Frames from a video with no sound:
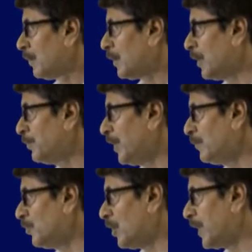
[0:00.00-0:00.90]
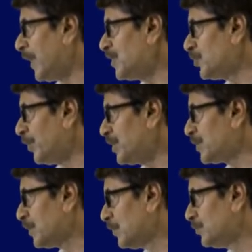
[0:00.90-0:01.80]
কার্বনিমূলক এইচ ওইচ
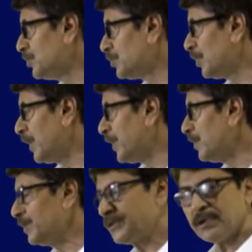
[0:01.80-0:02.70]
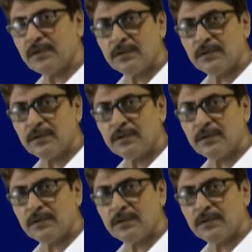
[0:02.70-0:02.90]
যুক্ত হলে কি হচ্ছে